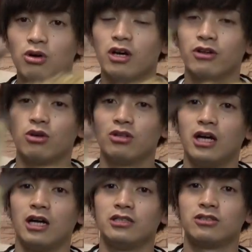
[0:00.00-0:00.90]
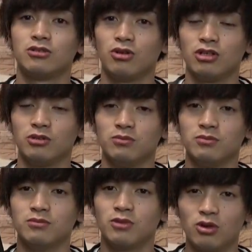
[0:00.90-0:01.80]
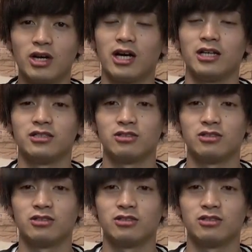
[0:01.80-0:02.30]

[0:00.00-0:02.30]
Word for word: 今回はどんなすごいものが、